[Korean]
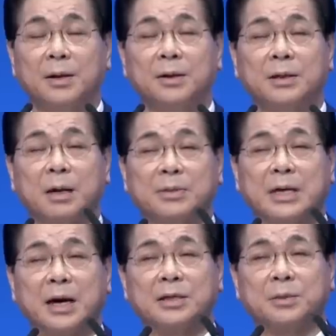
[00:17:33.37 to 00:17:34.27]
응답은
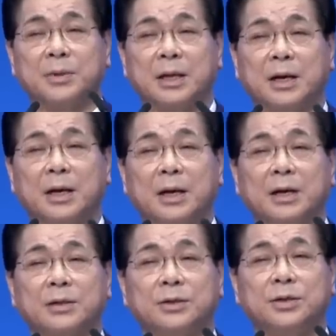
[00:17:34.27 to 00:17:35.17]
세 가지입니다.
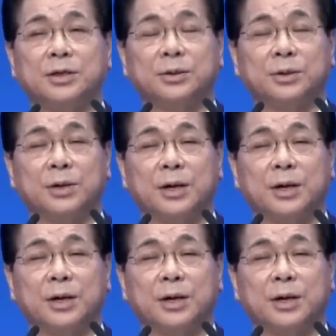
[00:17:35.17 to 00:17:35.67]
즉시로